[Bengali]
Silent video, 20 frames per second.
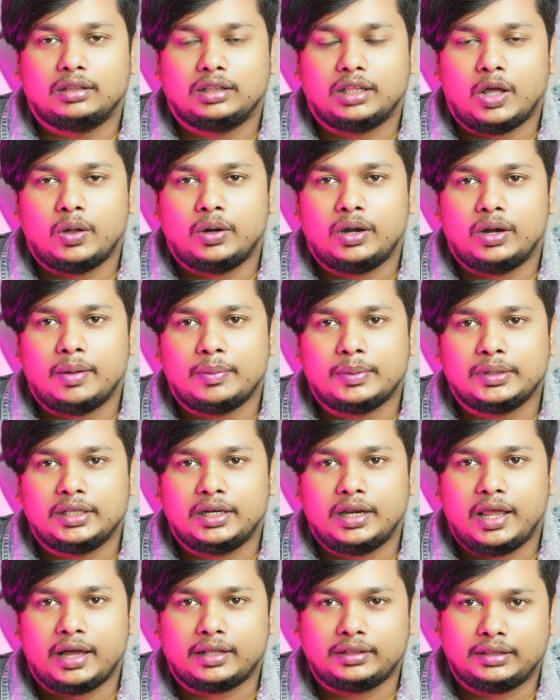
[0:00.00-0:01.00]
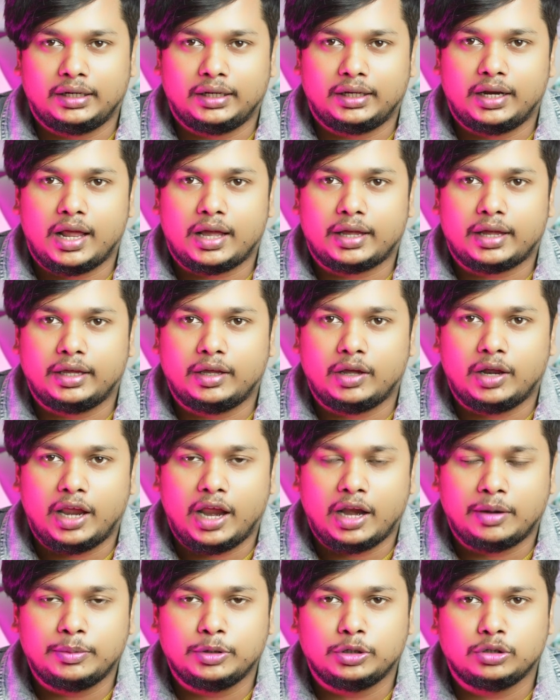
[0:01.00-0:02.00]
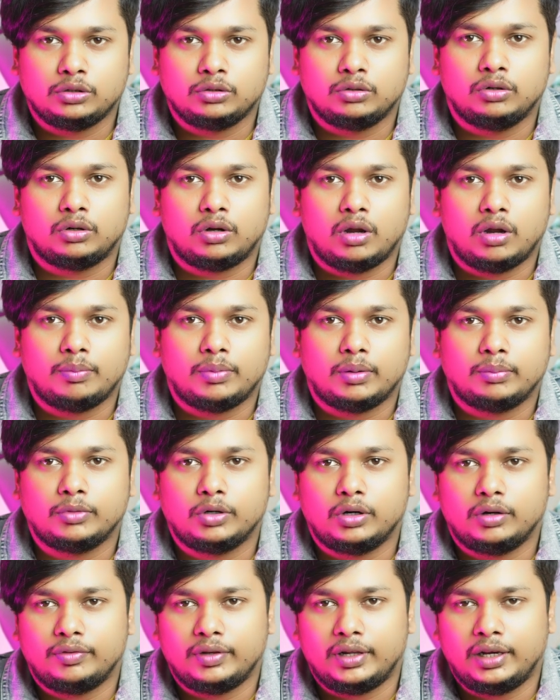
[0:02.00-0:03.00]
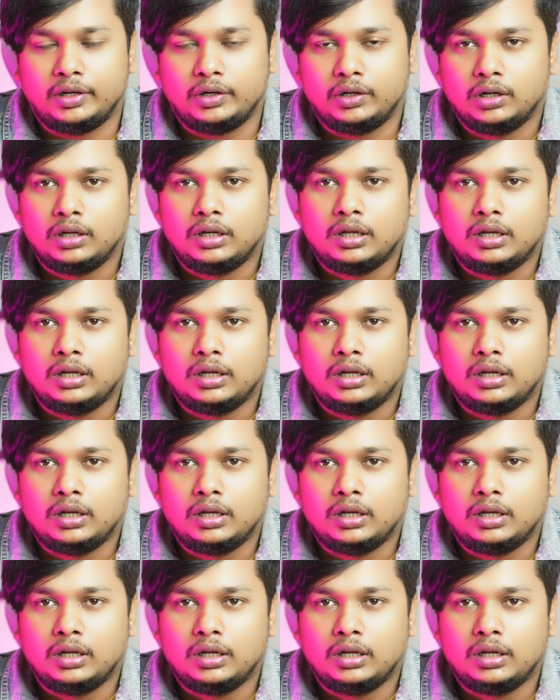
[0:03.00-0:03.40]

তাহলে আমাদের এক তারিখের আগে অ্যাডমিশনগুলো কনফার্ম করে ফেলেন